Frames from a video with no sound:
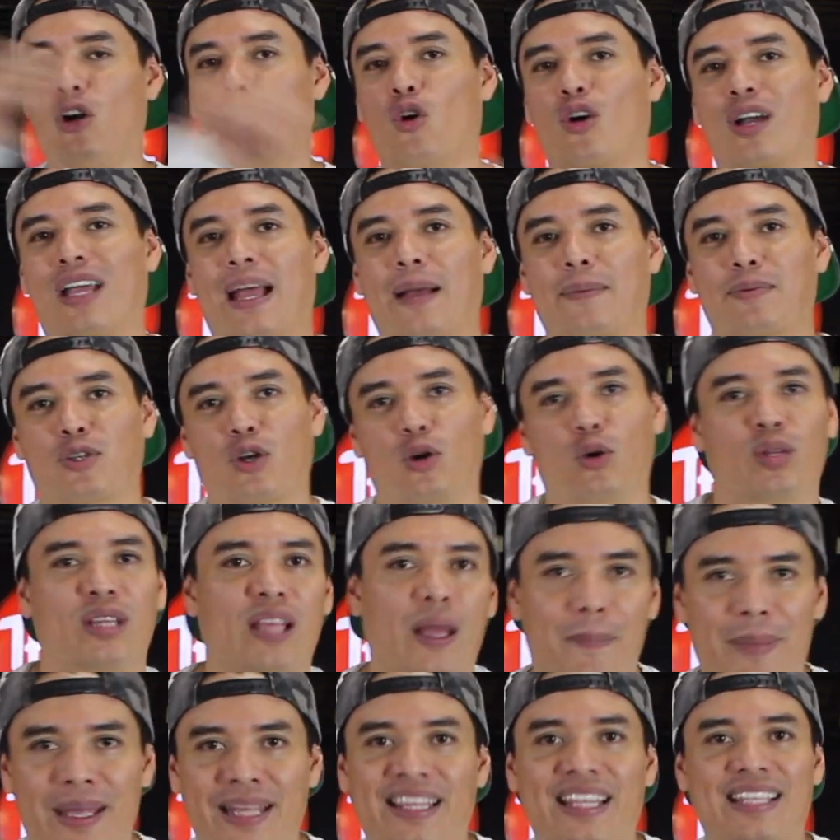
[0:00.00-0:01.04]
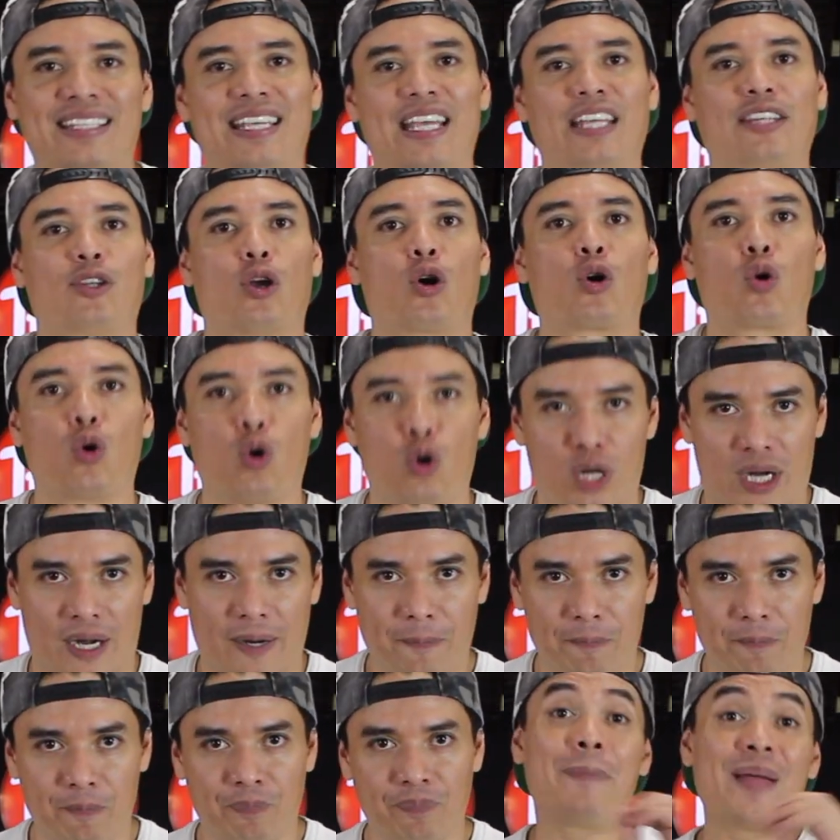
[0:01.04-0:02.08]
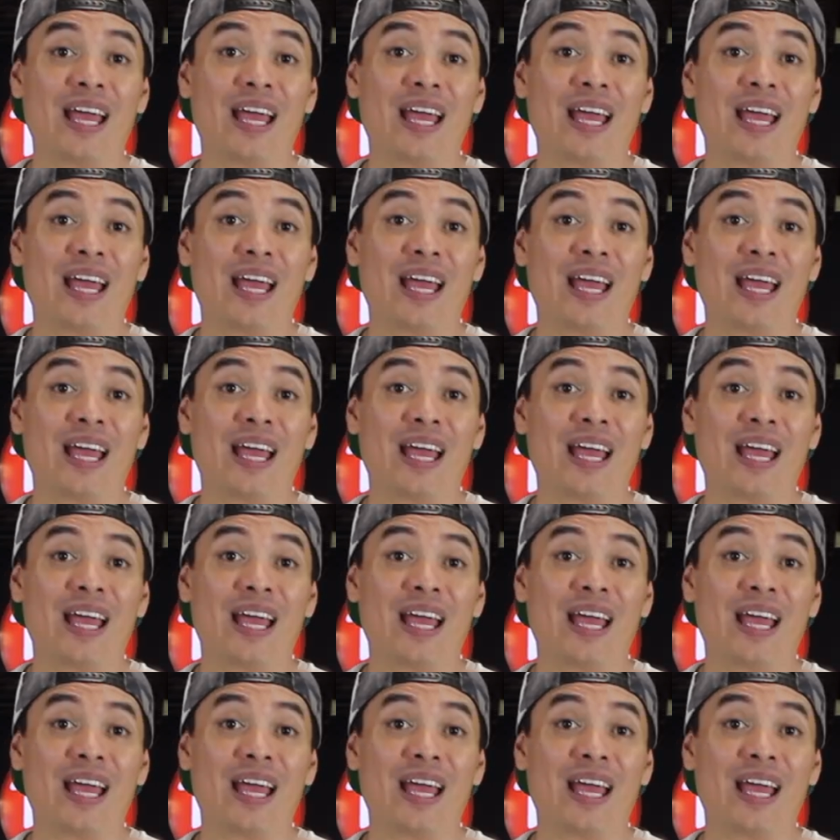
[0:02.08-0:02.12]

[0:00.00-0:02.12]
lo que absolutamente se te ocurra.